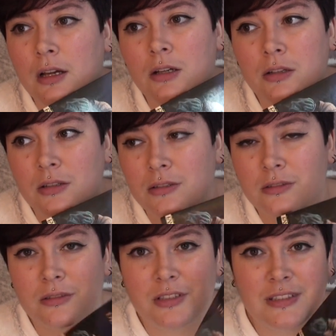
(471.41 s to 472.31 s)

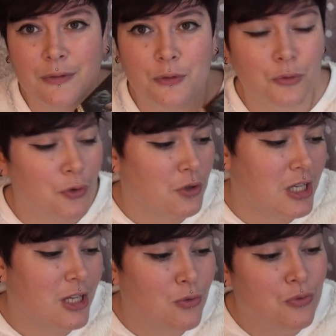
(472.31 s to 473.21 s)
Euh, ça fait longtemps que
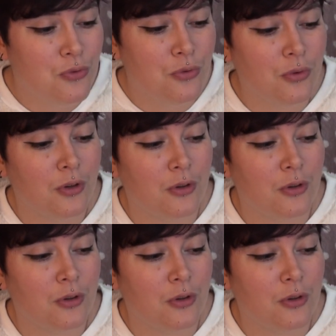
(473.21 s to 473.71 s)
je l'ai lu.